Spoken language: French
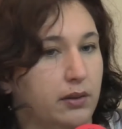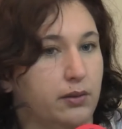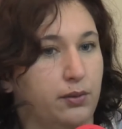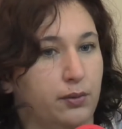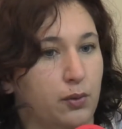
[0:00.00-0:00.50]

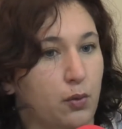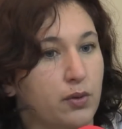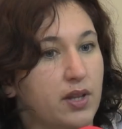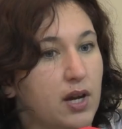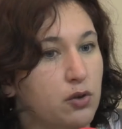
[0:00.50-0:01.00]

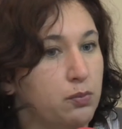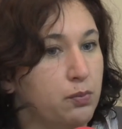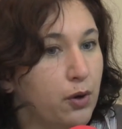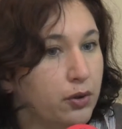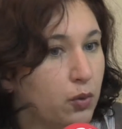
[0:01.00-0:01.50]
on a une
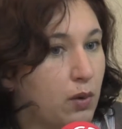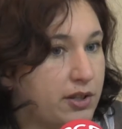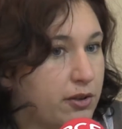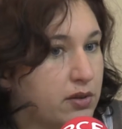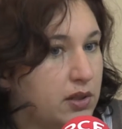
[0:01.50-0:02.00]
bonne
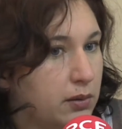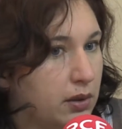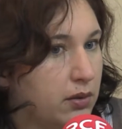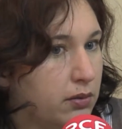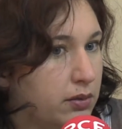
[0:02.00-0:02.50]
croissance
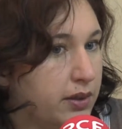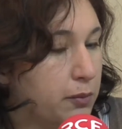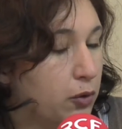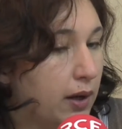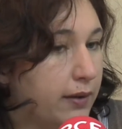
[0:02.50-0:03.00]

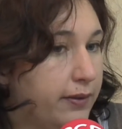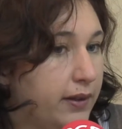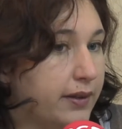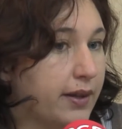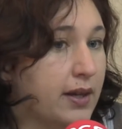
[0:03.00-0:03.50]

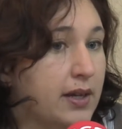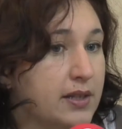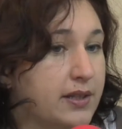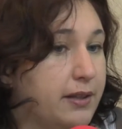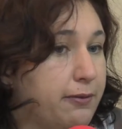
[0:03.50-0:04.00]
démographique,
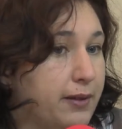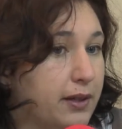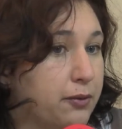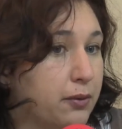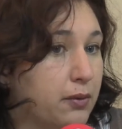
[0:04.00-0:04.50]
ce qui
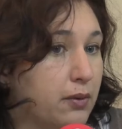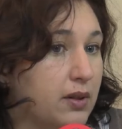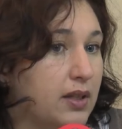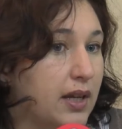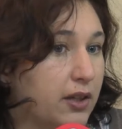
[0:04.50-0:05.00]
fait que
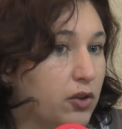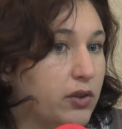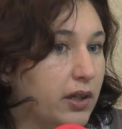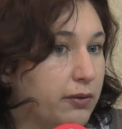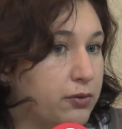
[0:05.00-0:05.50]
l'accueil
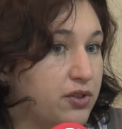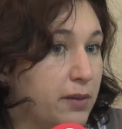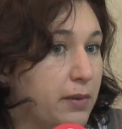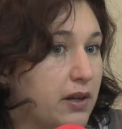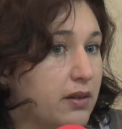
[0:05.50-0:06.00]
des
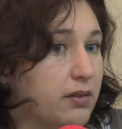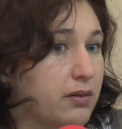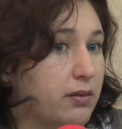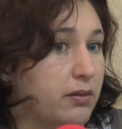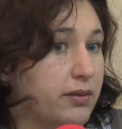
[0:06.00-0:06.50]
réfugiés, ben,
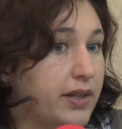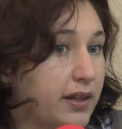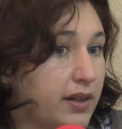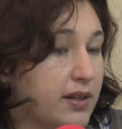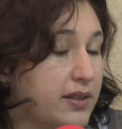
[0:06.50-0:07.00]

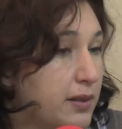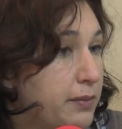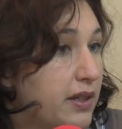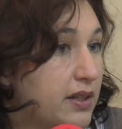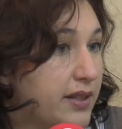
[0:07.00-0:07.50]
derrière, c'est
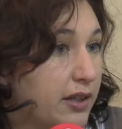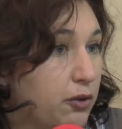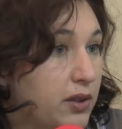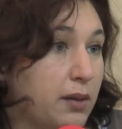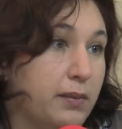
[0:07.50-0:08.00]
bien de les
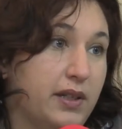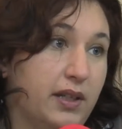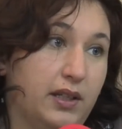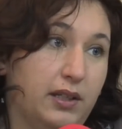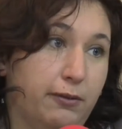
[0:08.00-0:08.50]
accueillir, mais
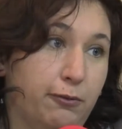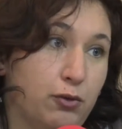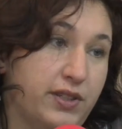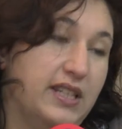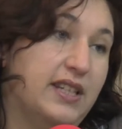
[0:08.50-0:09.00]
il faut
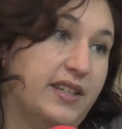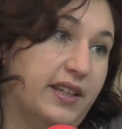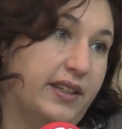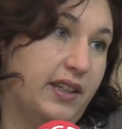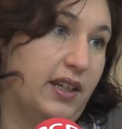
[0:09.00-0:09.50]
aussi les
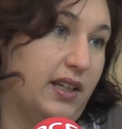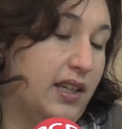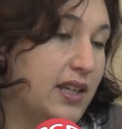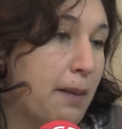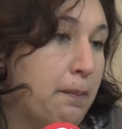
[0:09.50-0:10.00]
intégrer.
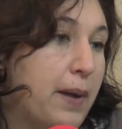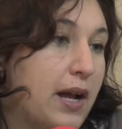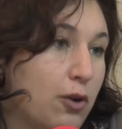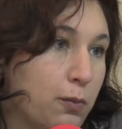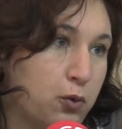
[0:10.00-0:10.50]
Et il n'y a
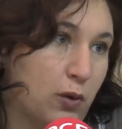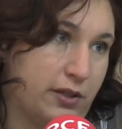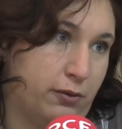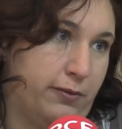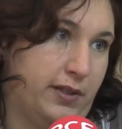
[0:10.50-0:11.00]
pas l'emploi
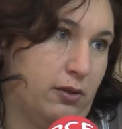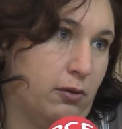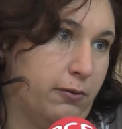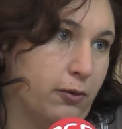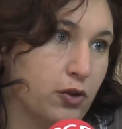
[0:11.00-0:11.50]

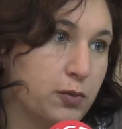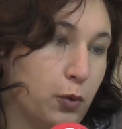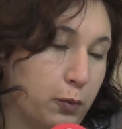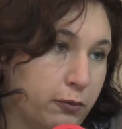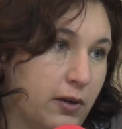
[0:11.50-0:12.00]
suffisant en France
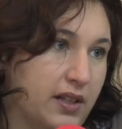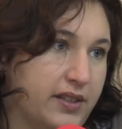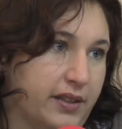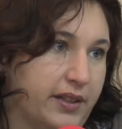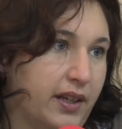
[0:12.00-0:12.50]
pour pouvoir
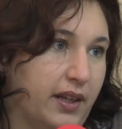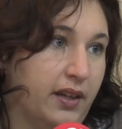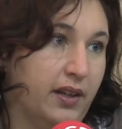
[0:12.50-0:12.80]
les intégrer.